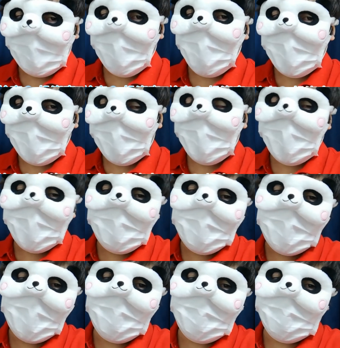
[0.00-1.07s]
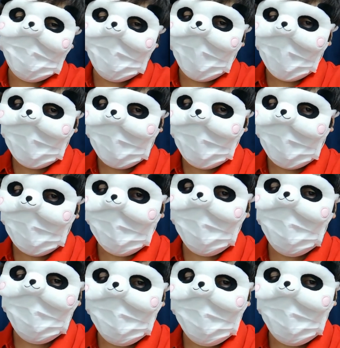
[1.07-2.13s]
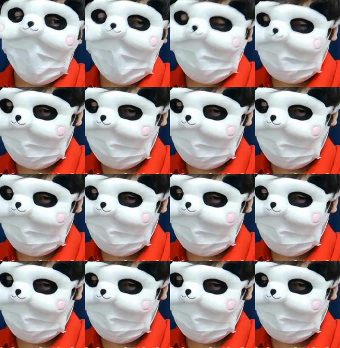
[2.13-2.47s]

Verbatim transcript: やっぱり年齢が近いというのもあって、すごい僕は、